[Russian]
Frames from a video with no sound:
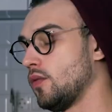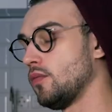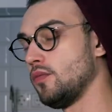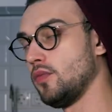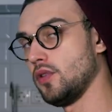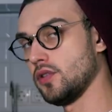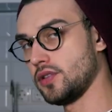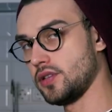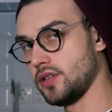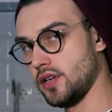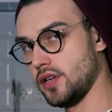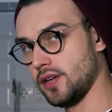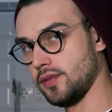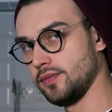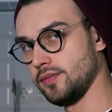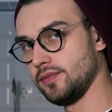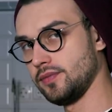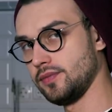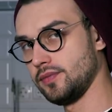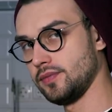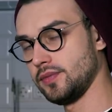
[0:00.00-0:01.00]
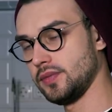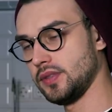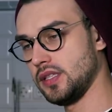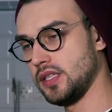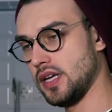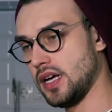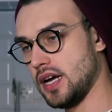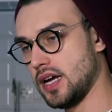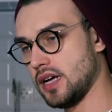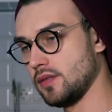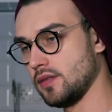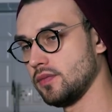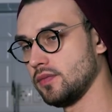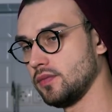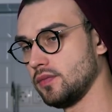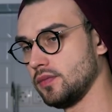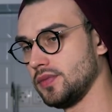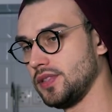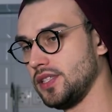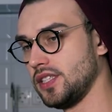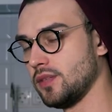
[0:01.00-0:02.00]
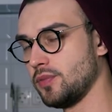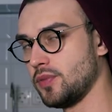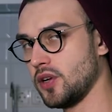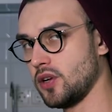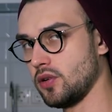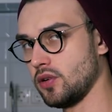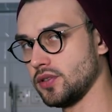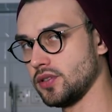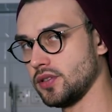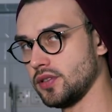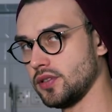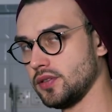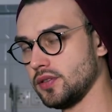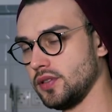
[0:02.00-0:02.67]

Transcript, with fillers: Мысли, Да, не на природе.